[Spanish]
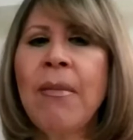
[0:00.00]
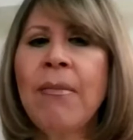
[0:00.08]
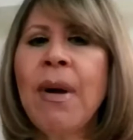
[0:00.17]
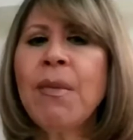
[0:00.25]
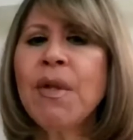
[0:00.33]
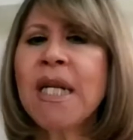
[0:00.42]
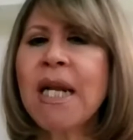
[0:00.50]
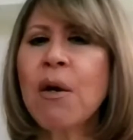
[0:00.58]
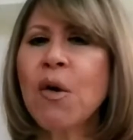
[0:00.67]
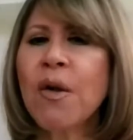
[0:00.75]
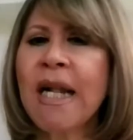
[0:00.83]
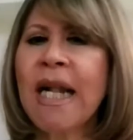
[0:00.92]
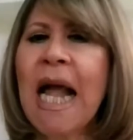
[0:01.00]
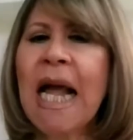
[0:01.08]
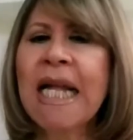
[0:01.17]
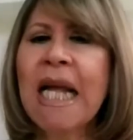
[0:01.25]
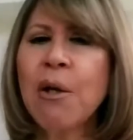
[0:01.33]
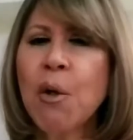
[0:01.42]
vamos a recordar
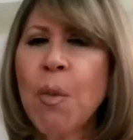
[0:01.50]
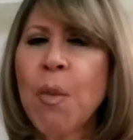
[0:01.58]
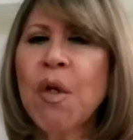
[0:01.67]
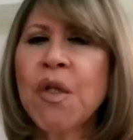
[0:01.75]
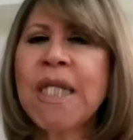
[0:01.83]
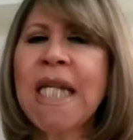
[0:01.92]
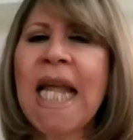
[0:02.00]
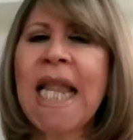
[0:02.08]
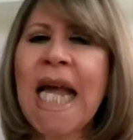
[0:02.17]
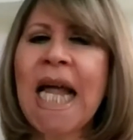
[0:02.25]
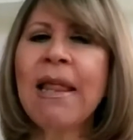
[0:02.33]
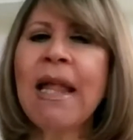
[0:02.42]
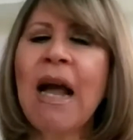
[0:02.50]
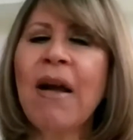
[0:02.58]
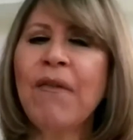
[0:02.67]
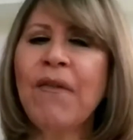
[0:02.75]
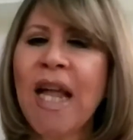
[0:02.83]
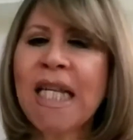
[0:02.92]
a qué grupos de edad
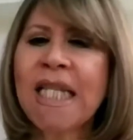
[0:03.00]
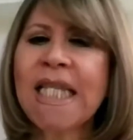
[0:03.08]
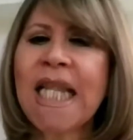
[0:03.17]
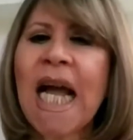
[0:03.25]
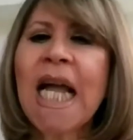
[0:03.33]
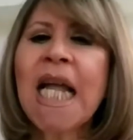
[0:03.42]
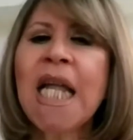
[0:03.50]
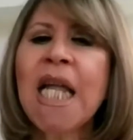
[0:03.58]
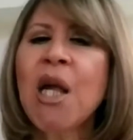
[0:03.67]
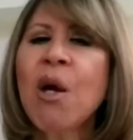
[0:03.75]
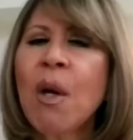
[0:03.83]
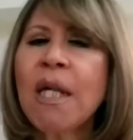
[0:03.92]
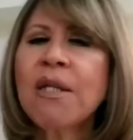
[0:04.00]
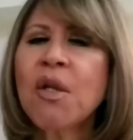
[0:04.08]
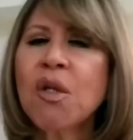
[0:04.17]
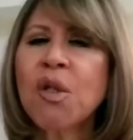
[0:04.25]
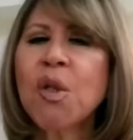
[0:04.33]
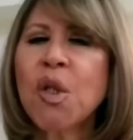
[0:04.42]
afecta y cuáles
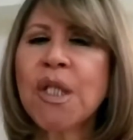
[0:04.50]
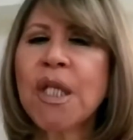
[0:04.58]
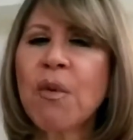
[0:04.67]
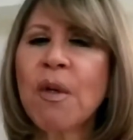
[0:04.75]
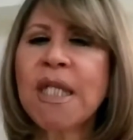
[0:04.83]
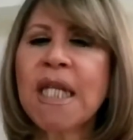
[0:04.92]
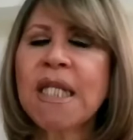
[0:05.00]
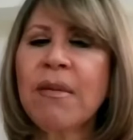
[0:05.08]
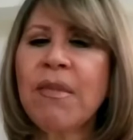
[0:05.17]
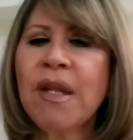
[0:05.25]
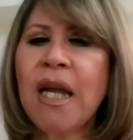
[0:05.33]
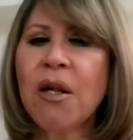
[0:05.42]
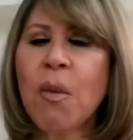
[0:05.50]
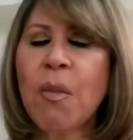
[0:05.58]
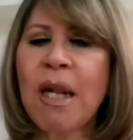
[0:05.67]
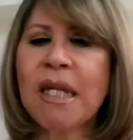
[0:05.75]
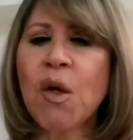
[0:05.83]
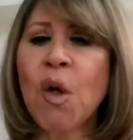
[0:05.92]
son sus consecuencias a mediano
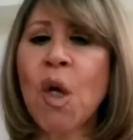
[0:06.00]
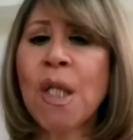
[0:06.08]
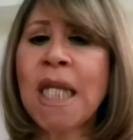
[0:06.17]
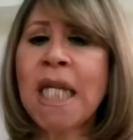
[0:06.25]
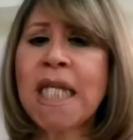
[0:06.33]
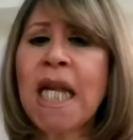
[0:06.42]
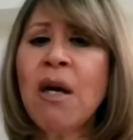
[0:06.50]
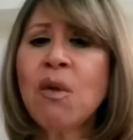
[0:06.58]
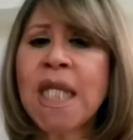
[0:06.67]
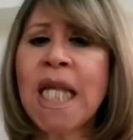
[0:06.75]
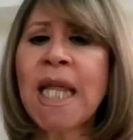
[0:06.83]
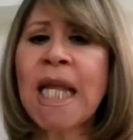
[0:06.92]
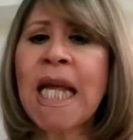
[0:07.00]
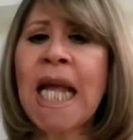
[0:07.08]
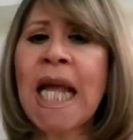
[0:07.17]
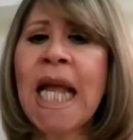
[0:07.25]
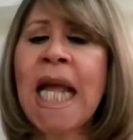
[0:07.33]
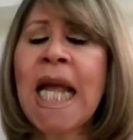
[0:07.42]
plazo. Decía usted
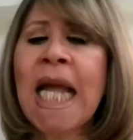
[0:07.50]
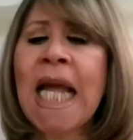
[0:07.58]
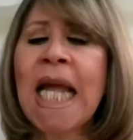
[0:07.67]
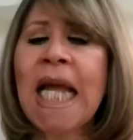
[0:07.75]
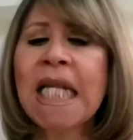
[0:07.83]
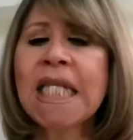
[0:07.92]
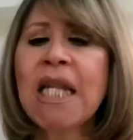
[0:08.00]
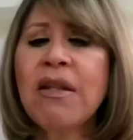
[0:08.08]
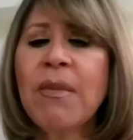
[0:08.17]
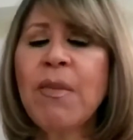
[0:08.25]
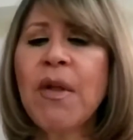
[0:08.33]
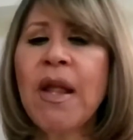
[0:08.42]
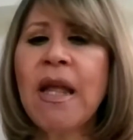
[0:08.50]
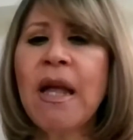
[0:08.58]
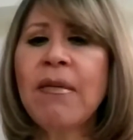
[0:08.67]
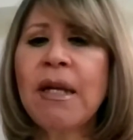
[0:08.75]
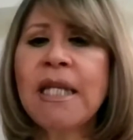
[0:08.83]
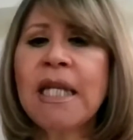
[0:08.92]
que este tipo de
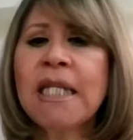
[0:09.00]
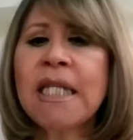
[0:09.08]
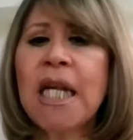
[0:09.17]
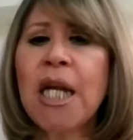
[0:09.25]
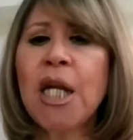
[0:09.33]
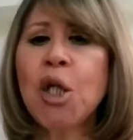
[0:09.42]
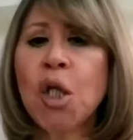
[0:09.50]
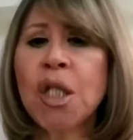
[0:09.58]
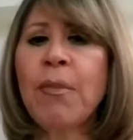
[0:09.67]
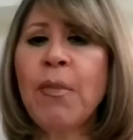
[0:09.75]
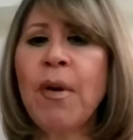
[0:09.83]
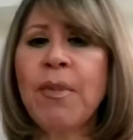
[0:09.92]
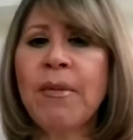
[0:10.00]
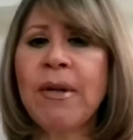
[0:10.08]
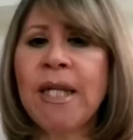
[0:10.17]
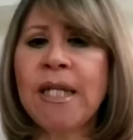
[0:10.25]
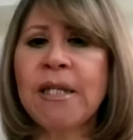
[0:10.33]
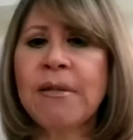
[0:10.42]
diabetes no se puede
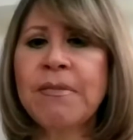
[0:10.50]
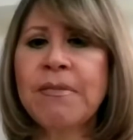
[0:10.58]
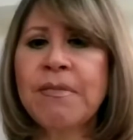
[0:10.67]
prevenir.